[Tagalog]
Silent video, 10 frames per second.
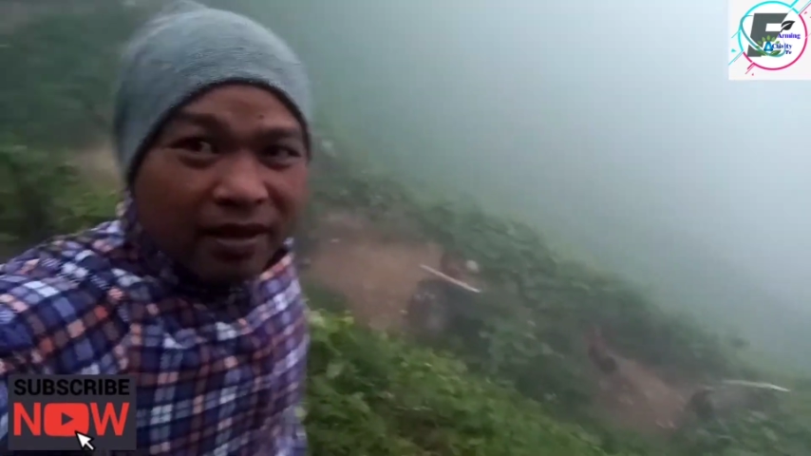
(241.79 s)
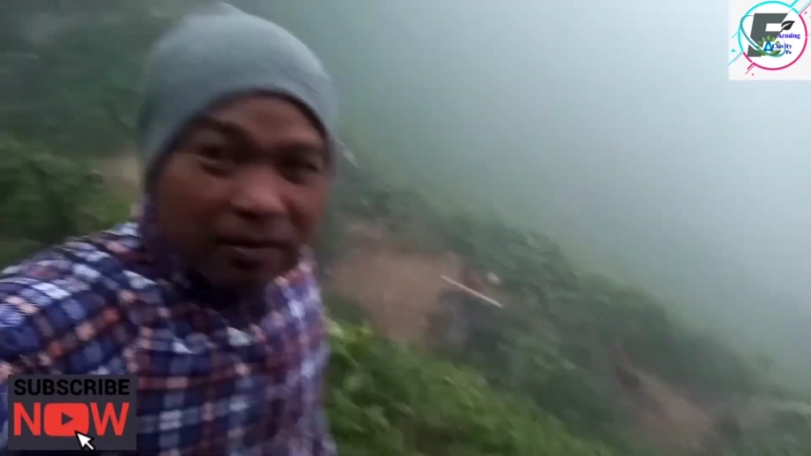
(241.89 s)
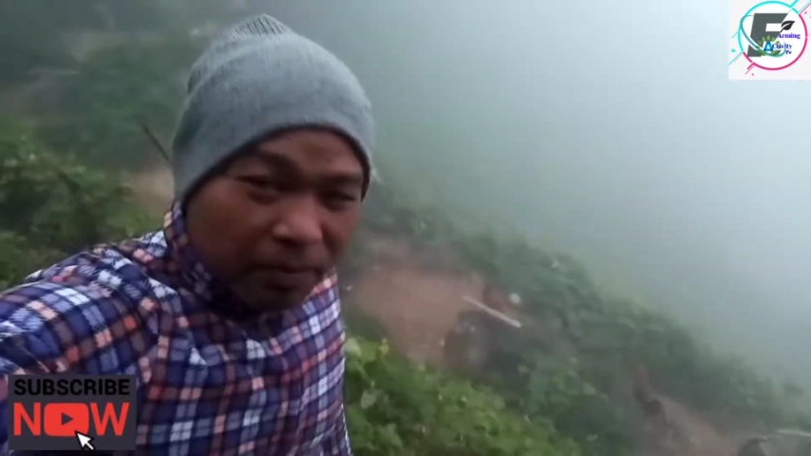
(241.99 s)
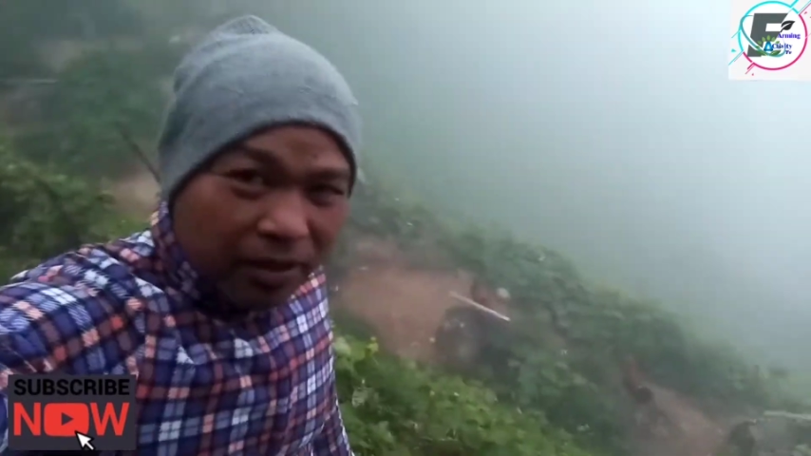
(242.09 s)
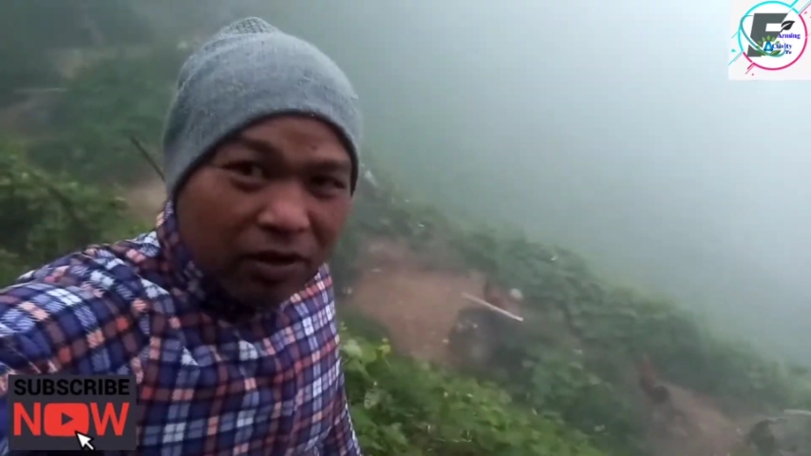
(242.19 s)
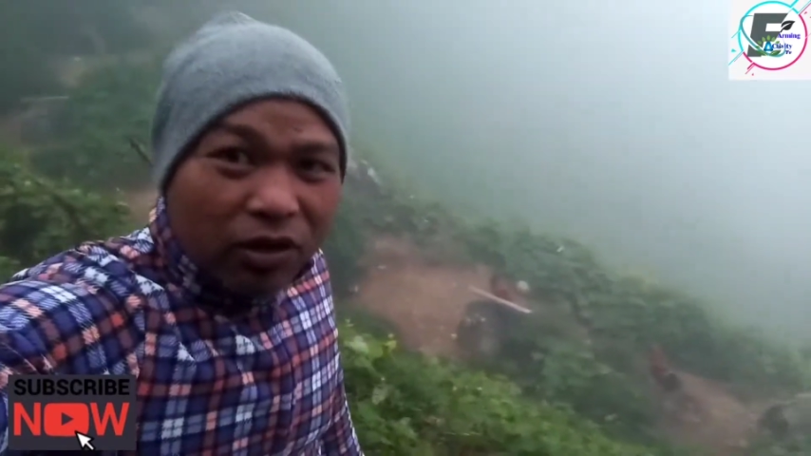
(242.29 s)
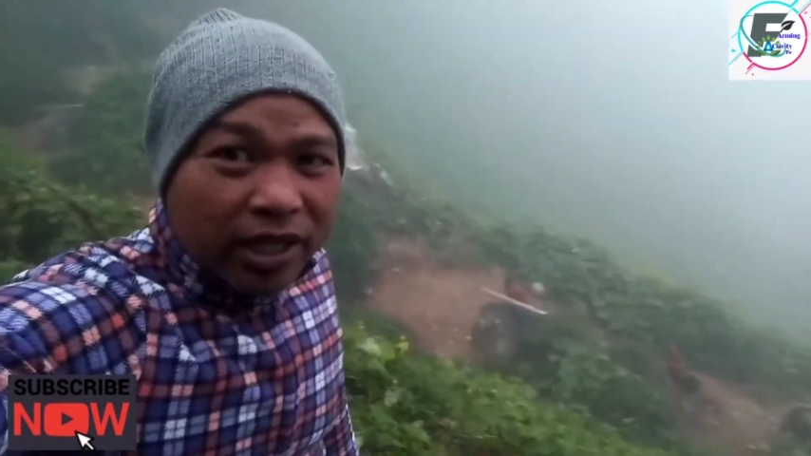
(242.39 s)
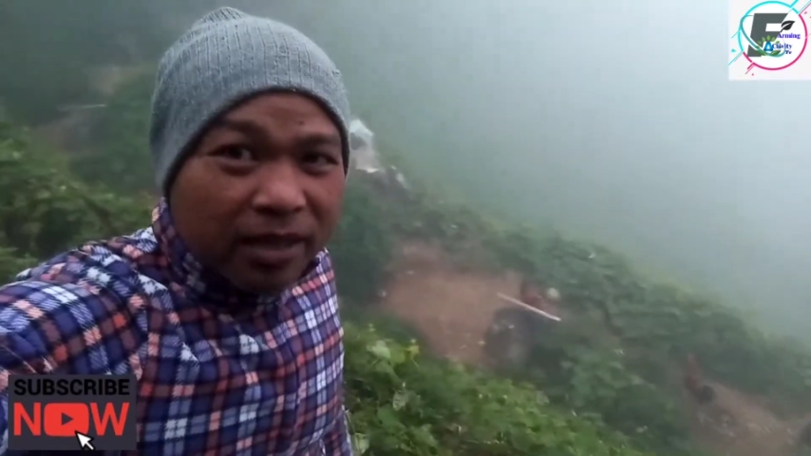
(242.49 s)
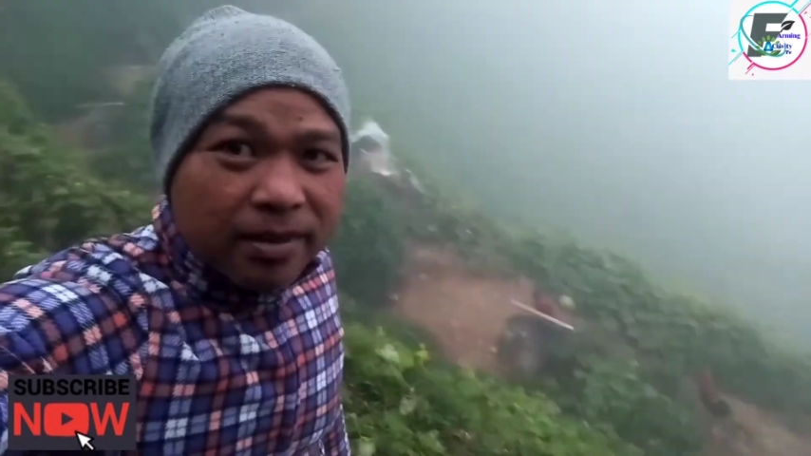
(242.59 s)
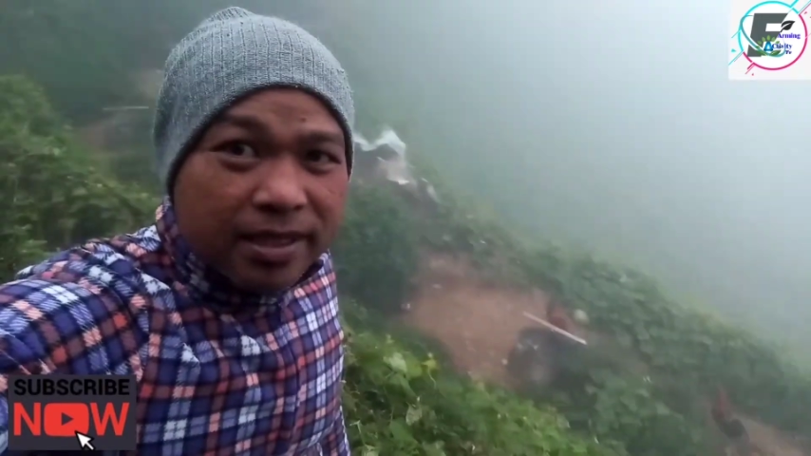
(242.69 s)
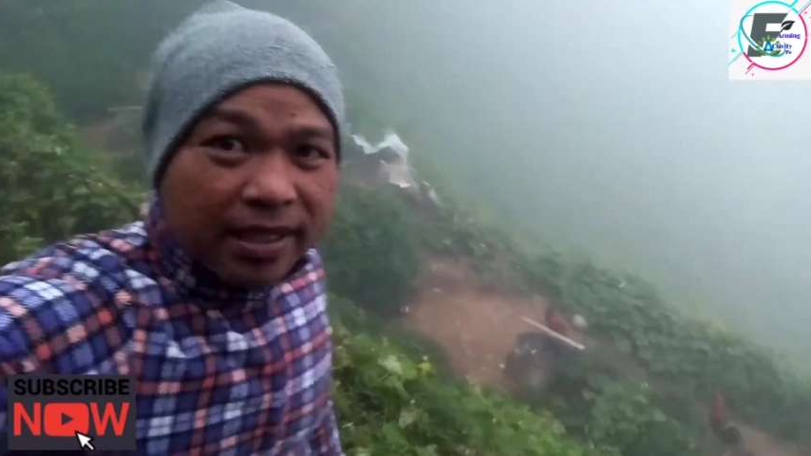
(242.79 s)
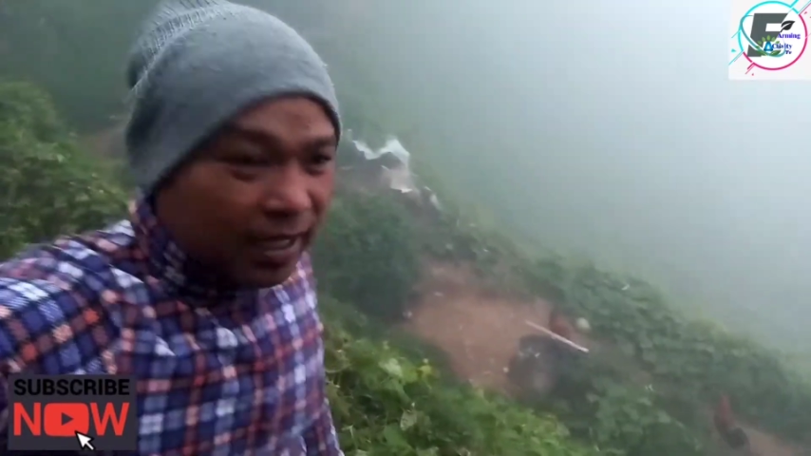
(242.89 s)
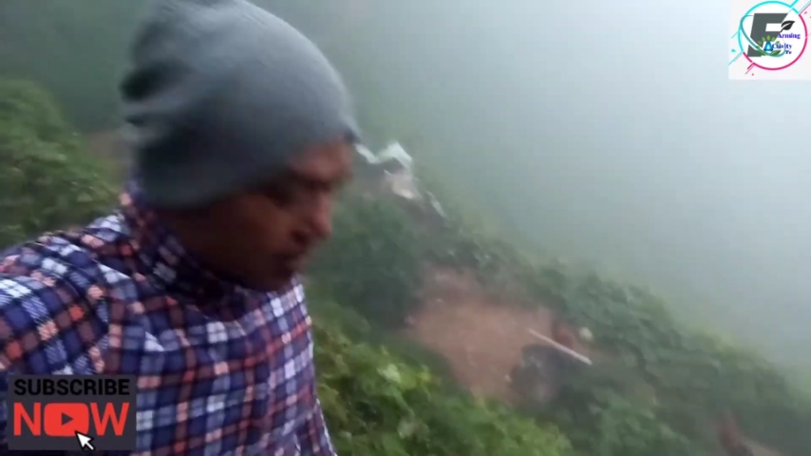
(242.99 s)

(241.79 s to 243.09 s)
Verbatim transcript: Pero okay naman sila.